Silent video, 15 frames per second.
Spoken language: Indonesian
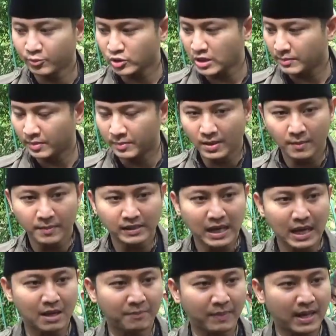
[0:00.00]
punya beberapa
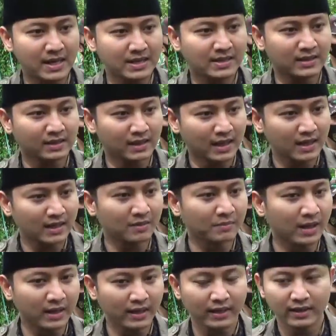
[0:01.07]
tahapan setelah
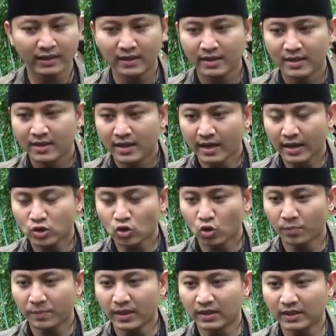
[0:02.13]
kemarin
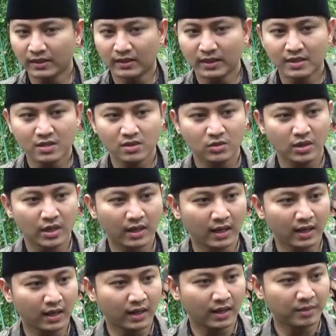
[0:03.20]
SOP kita
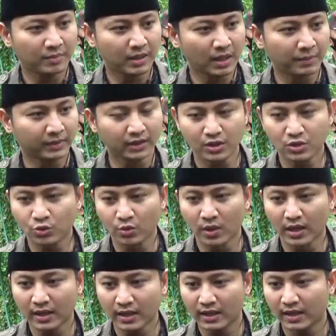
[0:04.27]
sudah mendapatkan
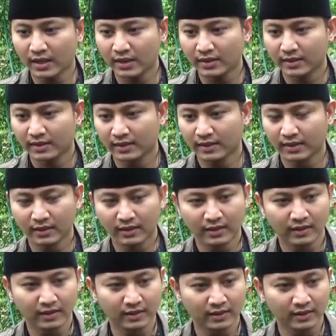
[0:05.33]
juara
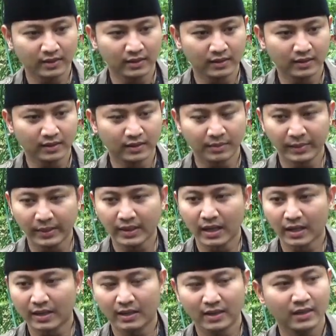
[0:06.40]
uh, di
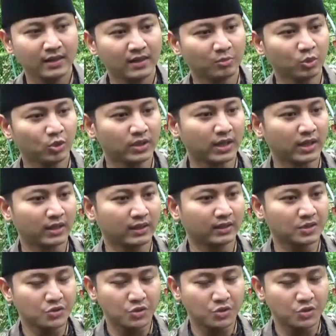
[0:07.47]
Kemendagri, kemudian kita